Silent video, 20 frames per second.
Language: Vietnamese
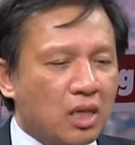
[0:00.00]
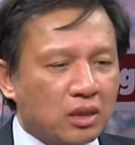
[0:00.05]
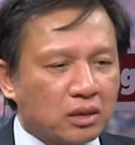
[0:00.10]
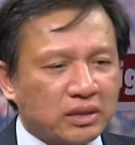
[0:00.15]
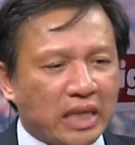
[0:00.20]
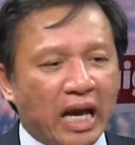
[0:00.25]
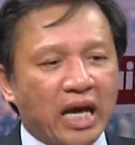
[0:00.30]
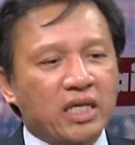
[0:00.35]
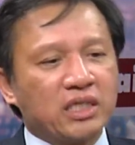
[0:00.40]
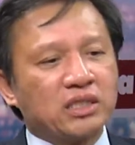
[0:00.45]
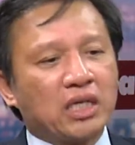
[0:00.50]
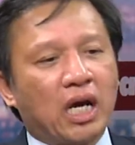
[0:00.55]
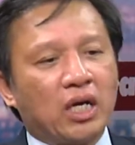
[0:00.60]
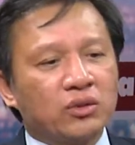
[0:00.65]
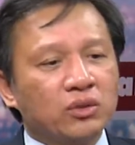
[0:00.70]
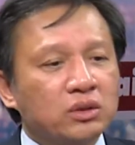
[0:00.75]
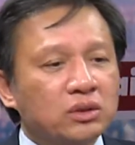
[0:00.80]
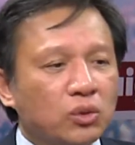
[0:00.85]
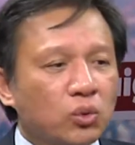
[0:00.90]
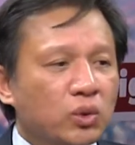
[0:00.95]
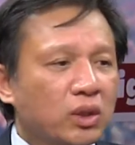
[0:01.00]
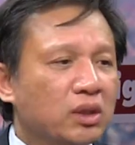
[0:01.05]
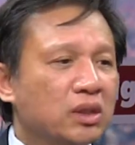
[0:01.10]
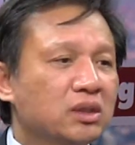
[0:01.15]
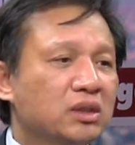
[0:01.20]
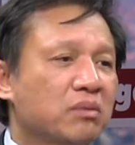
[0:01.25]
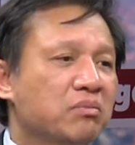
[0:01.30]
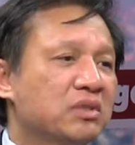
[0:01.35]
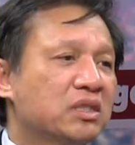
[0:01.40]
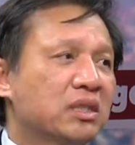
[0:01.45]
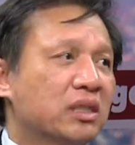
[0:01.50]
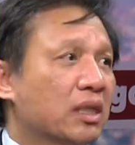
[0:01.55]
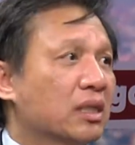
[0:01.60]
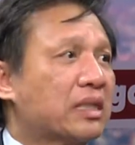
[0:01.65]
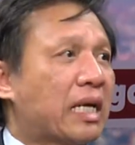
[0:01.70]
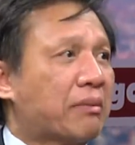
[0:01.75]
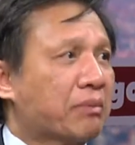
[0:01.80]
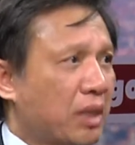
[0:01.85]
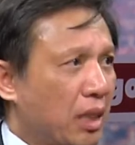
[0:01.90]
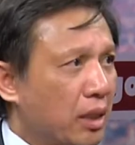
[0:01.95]
tài trợ những tù nhân lương tâm chỉ là
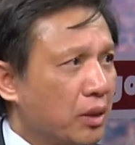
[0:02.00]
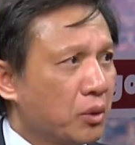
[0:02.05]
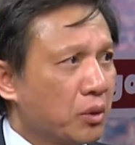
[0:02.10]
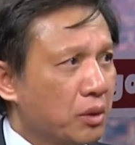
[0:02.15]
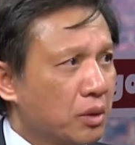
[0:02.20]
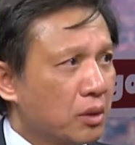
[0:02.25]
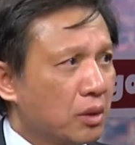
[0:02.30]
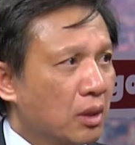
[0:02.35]
tạm thời thôi